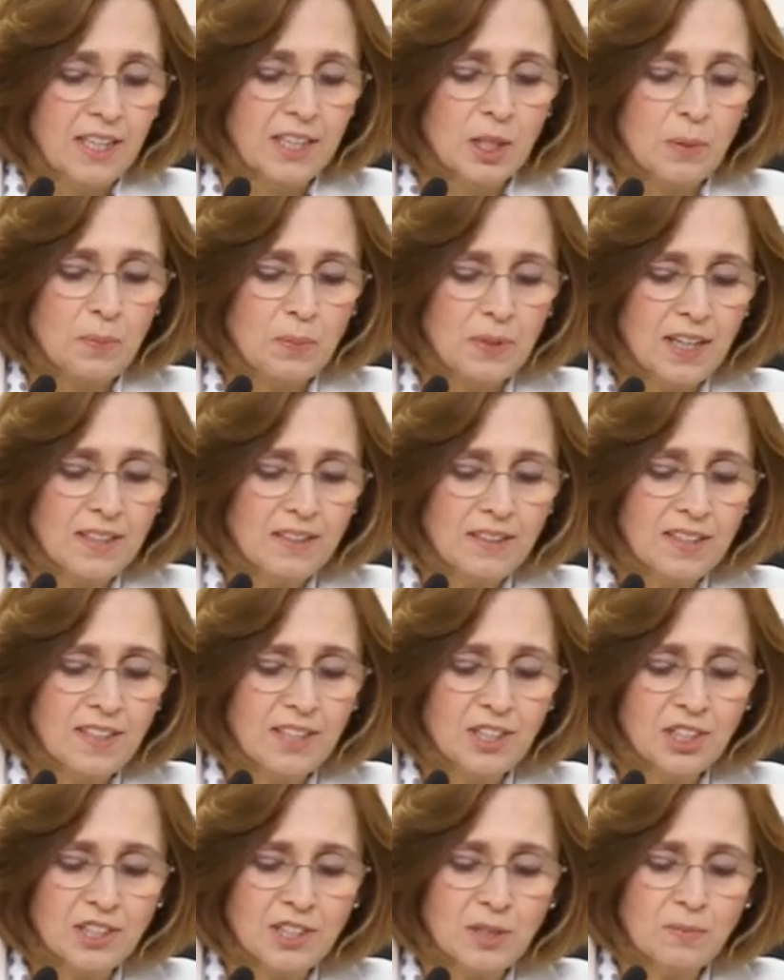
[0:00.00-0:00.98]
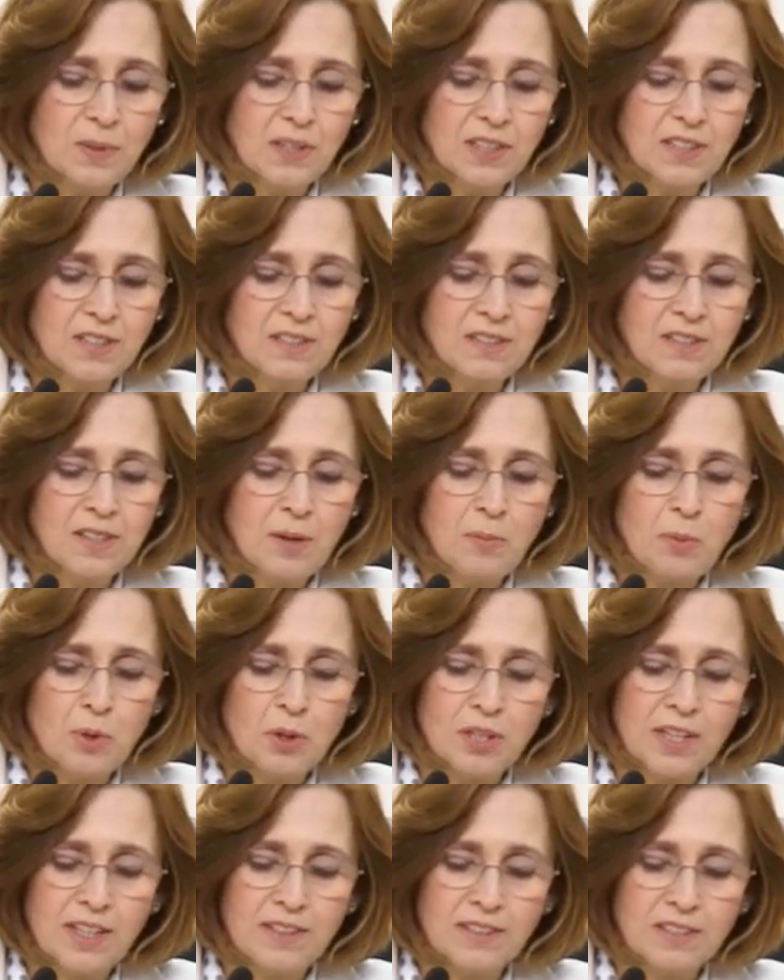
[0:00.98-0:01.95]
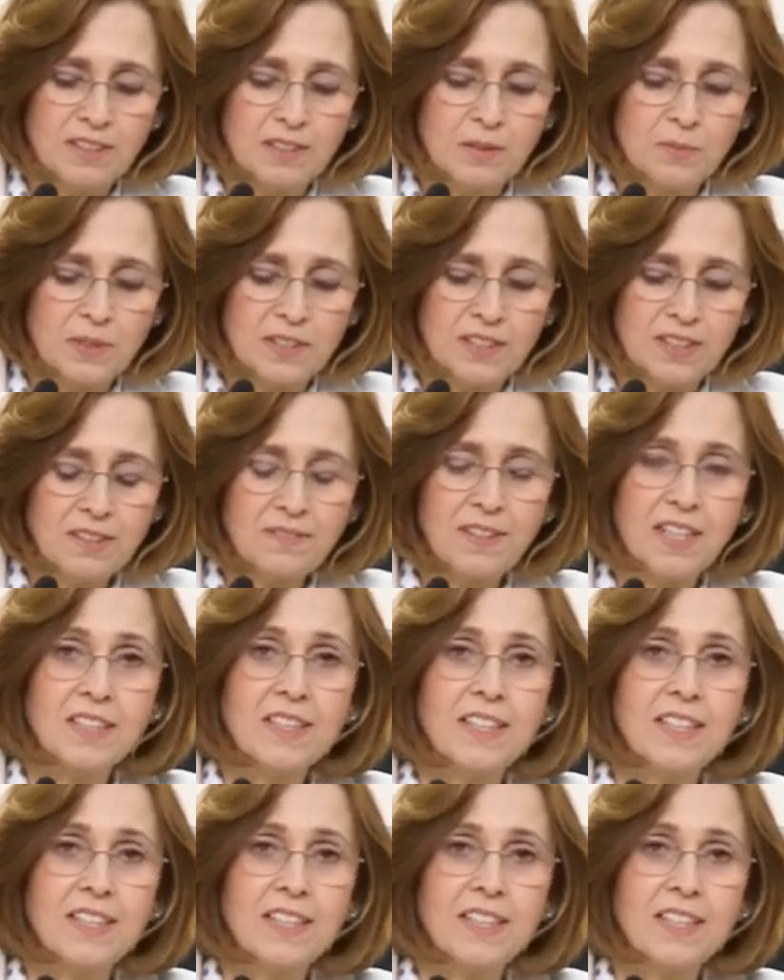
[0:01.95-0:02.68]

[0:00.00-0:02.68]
Yapılan araştırmaların raporlandırılması ve